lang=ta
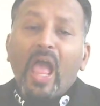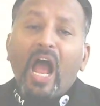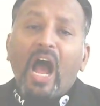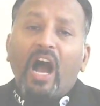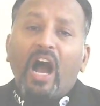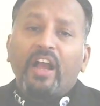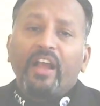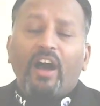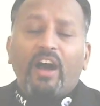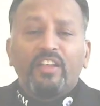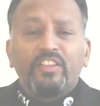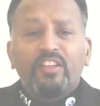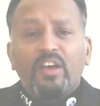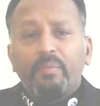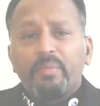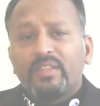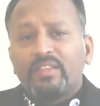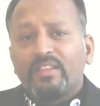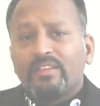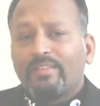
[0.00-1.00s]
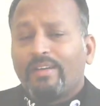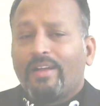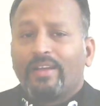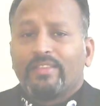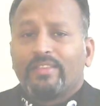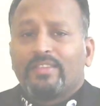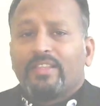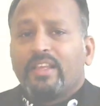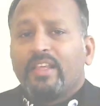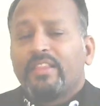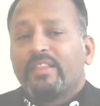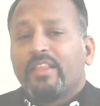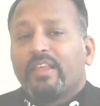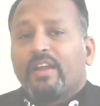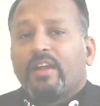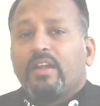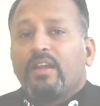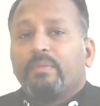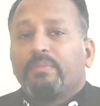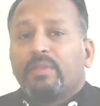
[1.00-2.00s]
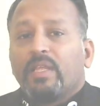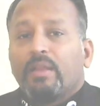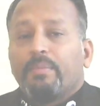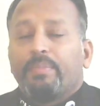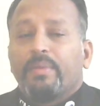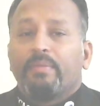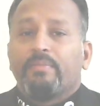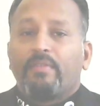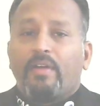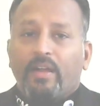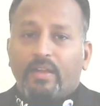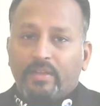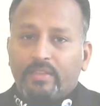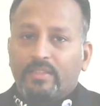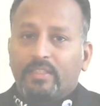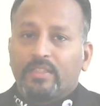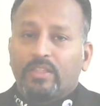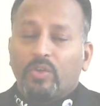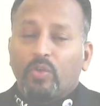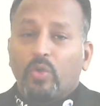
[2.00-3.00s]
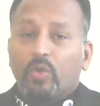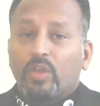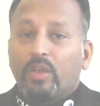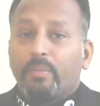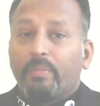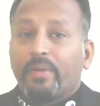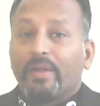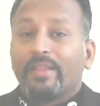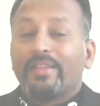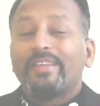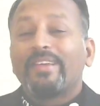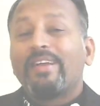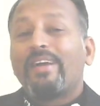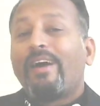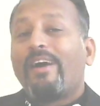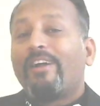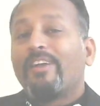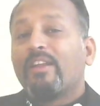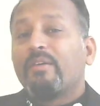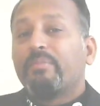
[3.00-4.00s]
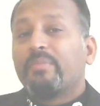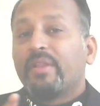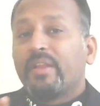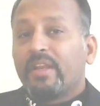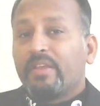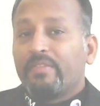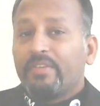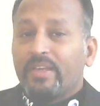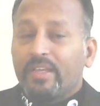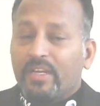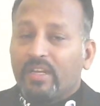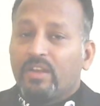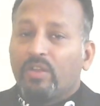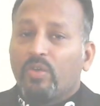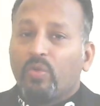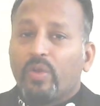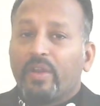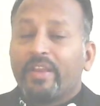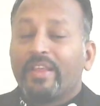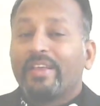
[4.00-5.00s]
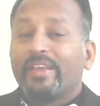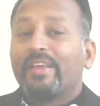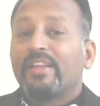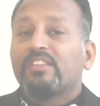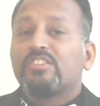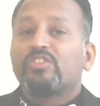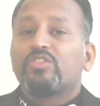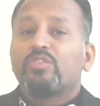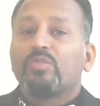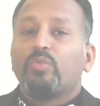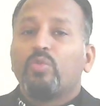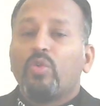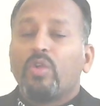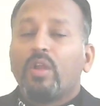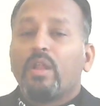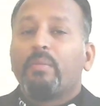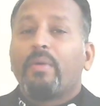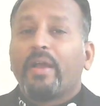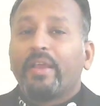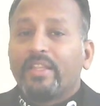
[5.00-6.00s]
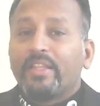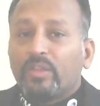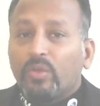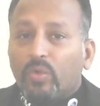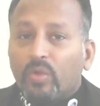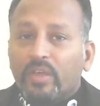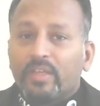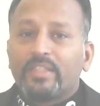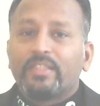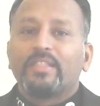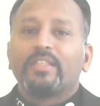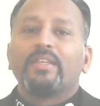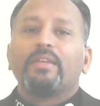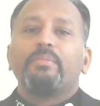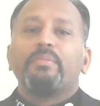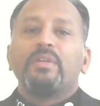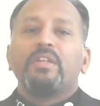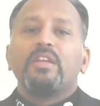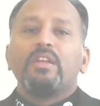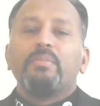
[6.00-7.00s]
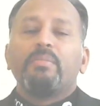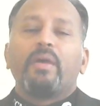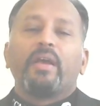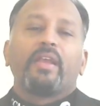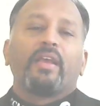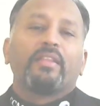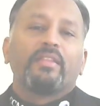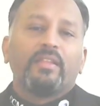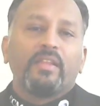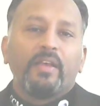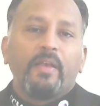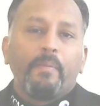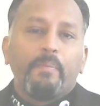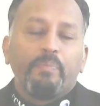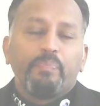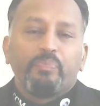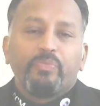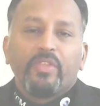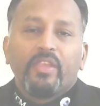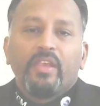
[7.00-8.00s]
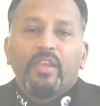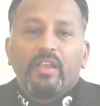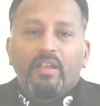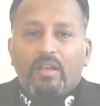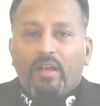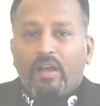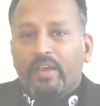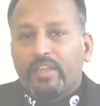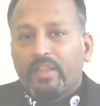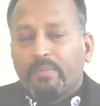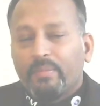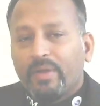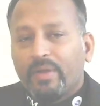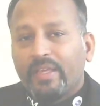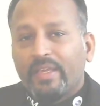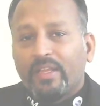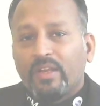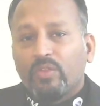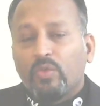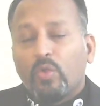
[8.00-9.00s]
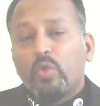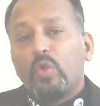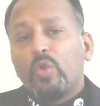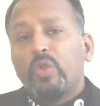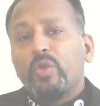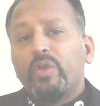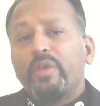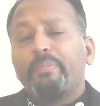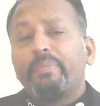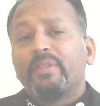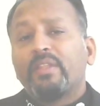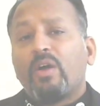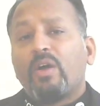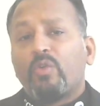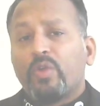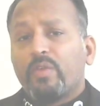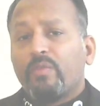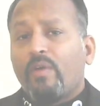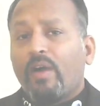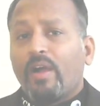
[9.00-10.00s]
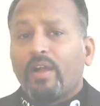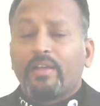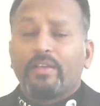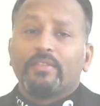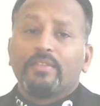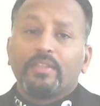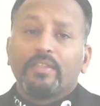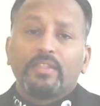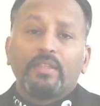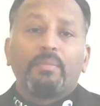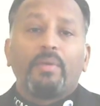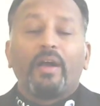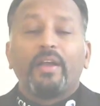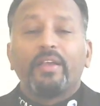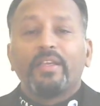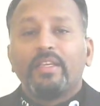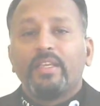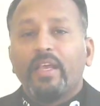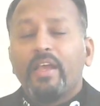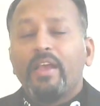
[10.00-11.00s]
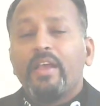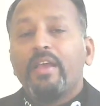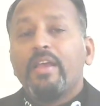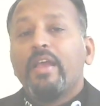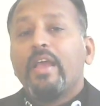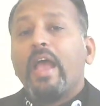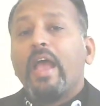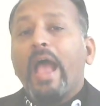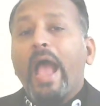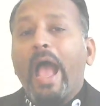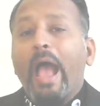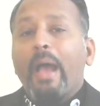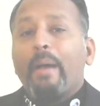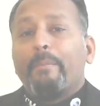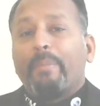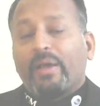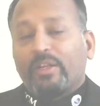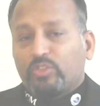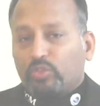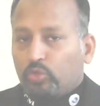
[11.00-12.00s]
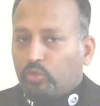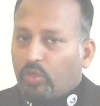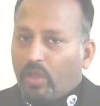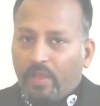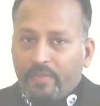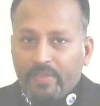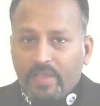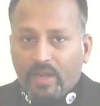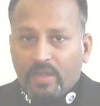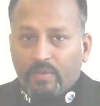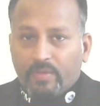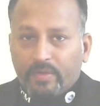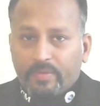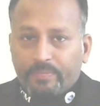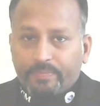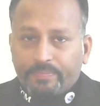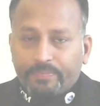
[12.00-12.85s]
அங்கே ஆதாம் இருந்த காலத்திலே இந்த இரண்டும் திருப்பியும் வாக்குத்தத்தம் கொடுக்கப்பட்டது காலம் நிறைவேறின உடனே கிறிஸ்து மூலமாய் இந்த உலகத்துக்கு மீண்டுமாய் அந்த காரியம் கிடைக்கிறது ஒன்று பிதாவுடைய வாக்குத்தத்தமாகிய பரசுத்தாவியானவர்